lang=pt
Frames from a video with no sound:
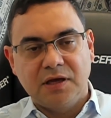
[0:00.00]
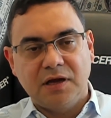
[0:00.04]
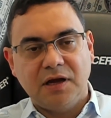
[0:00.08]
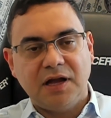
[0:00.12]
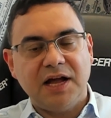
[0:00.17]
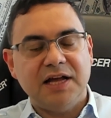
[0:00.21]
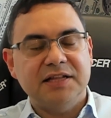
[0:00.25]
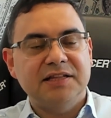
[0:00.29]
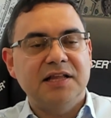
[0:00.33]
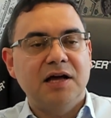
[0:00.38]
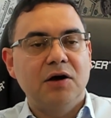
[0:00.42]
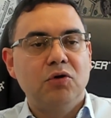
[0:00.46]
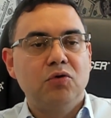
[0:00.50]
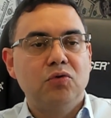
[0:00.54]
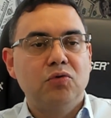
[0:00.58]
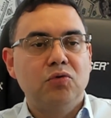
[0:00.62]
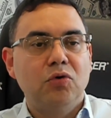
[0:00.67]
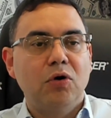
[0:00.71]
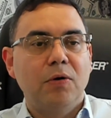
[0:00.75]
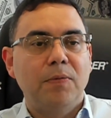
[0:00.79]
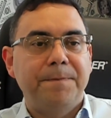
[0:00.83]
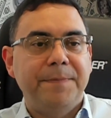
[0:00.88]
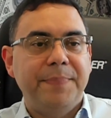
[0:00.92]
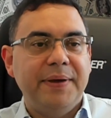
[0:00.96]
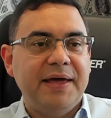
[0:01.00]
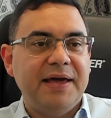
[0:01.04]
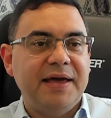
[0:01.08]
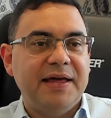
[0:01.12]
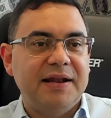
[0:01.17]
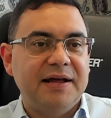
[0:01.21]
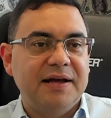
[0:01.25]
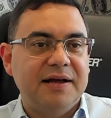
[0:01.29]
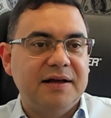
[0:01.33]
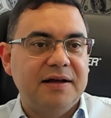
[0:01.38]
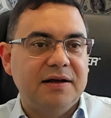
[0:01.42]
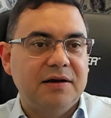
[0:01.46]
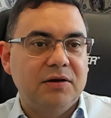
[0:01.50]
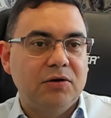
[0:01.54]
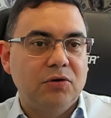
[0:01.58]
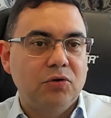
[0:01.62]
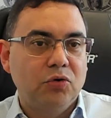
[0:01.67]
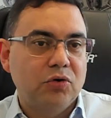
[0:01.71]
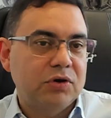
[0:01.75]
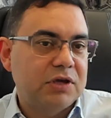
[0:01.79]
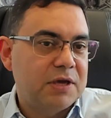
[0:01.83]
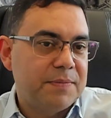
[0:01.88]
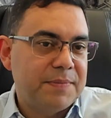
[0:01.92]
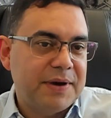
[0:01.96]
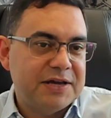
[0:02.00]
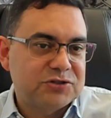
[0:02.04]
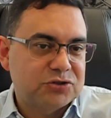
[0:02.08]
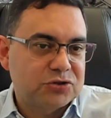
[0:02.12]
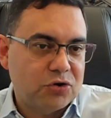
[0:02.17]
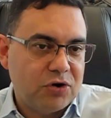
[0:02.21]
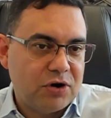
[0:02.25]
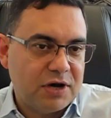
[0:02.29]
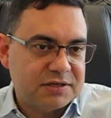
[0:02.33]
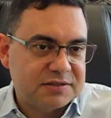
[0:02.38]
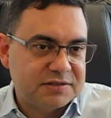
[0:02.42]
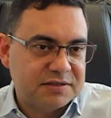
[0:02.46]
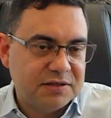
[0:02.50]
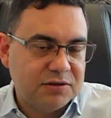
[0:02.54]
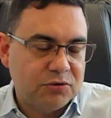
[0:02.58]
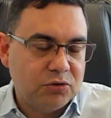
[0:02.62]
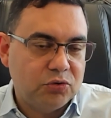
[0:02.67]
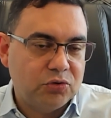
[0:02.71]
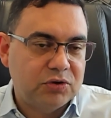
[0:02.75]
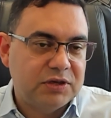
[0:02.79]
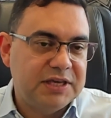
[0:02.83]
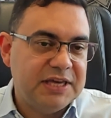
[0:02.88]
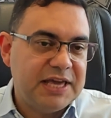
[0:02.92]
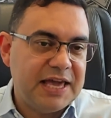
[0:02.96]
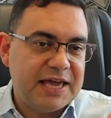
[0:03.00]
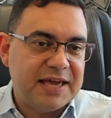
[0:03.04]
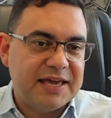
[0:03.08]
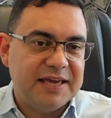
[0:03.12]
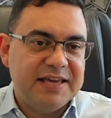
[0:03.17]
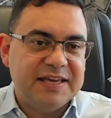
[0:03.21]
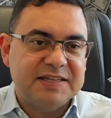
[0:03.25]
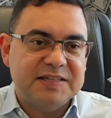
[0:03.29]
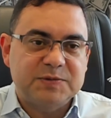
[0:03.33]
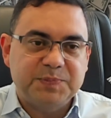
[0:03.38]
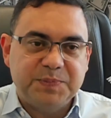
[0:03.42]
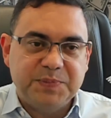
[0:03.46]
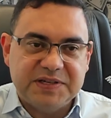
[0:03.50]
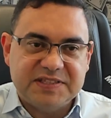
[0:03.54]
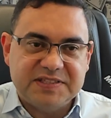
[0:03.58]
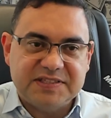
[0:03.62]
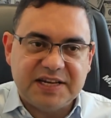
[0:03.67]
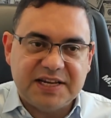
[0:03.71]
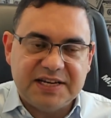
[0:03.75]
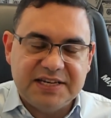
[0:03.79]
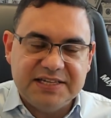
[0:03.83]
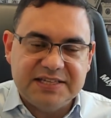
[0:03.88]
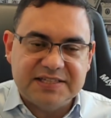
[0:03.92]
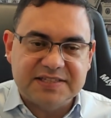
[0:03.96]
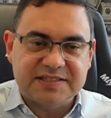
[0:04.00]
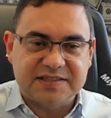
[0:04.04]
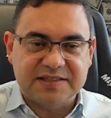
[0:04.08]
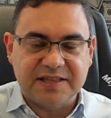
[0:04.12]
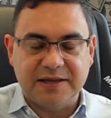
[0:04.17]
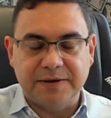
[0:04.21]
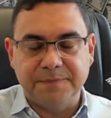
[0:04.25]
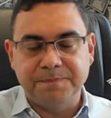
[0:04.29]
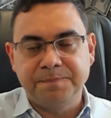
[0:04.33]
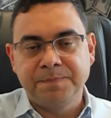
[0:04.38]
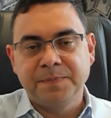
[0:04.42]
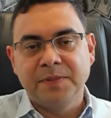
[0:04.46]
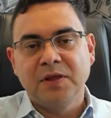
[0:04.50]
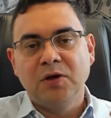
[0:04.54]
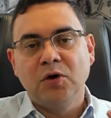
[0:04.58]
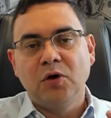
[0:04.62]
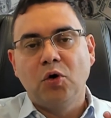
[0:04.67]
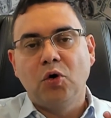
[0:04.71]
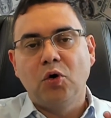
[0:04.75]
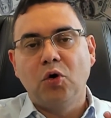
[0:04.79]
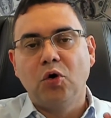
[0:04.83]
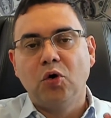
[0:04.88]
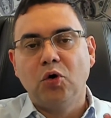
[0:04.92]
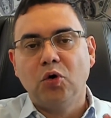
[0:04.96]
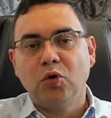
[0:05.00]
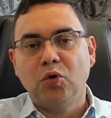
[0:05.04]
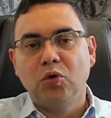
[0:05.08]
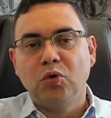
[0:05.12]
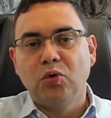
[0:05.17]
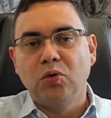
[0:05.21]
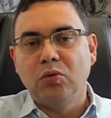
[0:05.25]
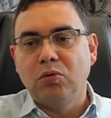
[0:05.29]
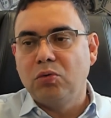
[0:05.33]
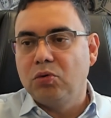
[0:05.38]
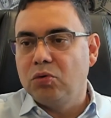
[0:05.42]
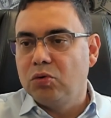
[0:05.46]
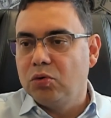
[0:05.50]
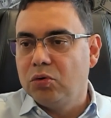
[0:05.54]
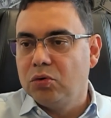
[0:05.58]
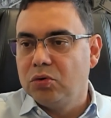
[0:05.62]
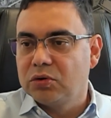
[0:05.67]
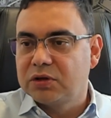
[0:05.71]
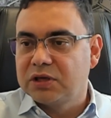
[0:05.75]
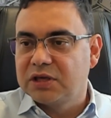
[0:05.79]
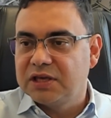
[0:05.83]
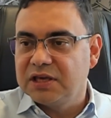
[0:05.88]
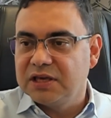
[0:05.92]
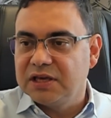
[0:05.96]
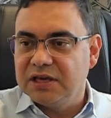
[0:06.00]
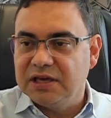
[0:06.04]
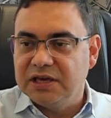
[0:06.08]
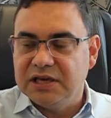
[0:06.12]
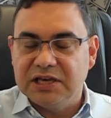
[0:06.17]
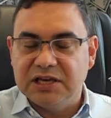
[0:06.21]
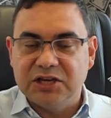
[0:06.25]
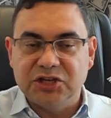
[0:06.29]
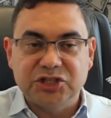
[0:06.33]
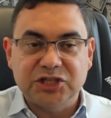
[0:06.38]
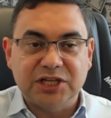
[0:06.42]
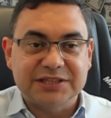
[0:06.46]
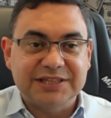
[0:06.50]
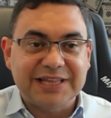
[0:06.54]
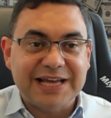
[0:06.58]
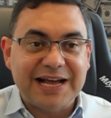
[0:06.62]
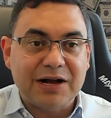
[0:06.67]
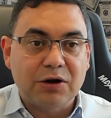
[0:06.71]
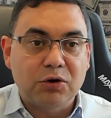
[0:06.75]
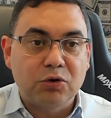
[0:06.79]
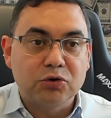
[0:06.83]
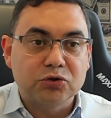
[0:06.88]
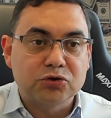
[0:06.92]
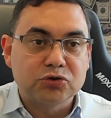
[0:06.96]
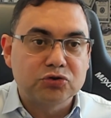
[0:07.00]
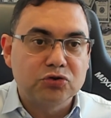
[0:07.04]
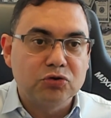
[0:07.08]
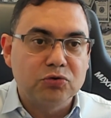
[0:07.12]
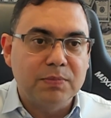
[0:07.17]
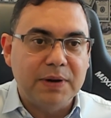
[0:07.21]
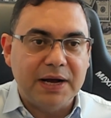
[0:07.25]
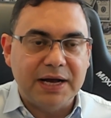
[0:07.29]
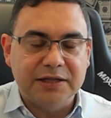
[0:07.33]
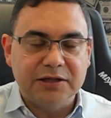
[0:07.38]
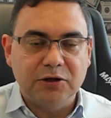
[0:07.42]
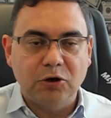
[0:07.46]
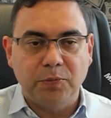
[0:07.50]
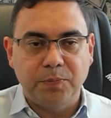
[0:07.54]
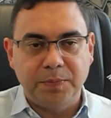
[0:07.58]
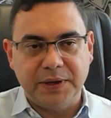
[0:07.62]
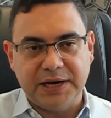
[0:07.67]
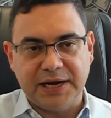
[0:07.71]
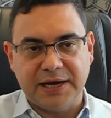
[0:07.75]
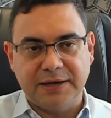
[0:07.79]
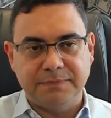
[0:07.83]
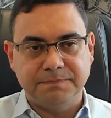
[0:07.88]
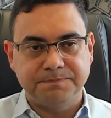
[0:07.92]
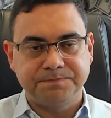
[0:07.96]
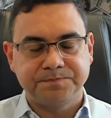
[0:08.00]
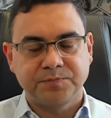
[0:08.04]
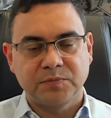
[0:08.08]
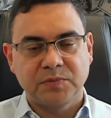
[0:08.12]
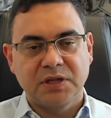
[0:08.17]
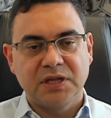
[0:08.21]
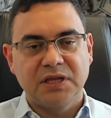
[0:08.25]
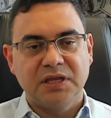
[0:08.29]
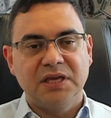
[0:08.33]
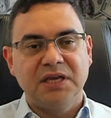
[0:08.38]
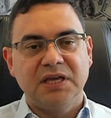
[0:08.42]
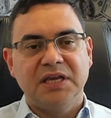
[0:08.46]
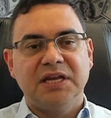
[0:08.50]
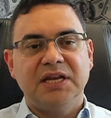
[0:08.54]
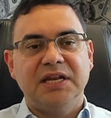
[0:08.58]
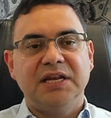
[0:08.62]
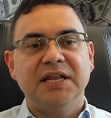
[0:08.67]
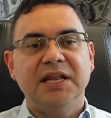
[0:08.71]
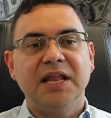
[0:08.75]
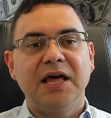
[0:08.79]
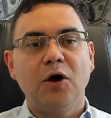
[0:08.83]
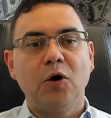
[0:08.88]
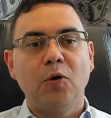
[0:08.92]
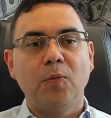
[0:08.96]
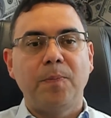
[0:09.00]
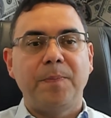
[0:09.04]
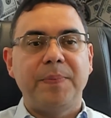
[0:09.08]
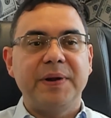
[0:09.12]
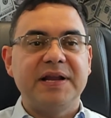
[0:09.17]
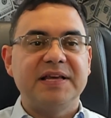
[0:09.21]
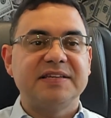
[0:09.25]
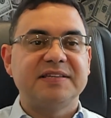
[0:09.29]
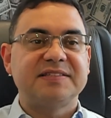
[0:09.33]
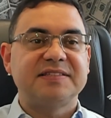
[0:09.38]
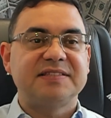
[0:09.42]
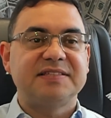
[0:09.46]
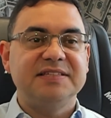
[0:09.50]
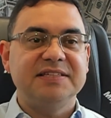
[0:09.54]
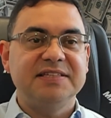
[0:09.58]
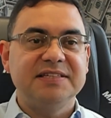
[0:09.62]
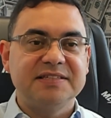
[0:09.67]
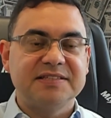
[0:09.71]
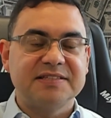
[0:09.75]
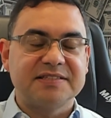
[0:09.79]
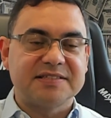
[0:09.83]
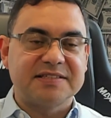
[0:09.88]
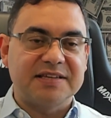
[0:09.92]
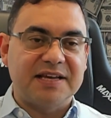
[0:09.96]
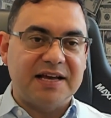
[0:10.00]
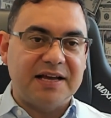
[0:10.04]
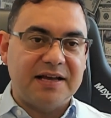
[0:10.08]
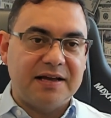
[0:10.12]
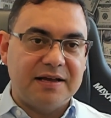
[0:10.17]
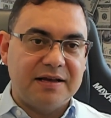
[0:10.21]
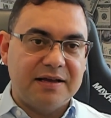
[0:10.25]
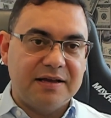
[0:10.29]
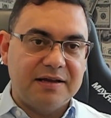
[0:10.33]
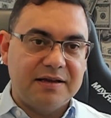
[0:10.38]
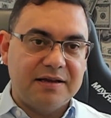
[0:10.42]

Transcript: cada um opera o que mais gosta, o que é especialista ou o que já está acostumado a operar. Não precisa